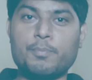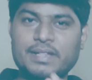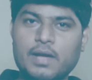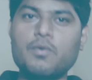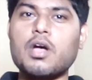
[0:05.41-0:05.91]
और
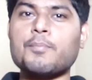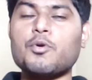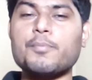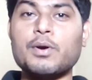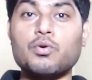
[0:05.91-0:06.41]
बताऊंगा
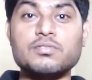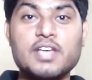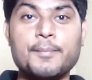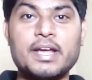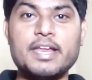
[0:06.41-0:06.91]
आपको मैं कौन
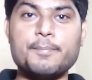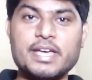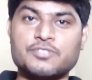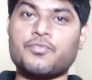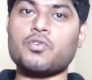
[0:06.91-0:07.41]
सा आपके लिए
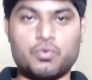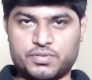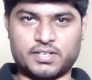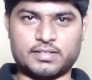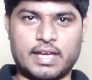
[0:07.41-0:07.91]
बेस्ट फ़ोन
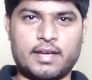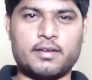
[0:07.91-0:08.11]
हो सकता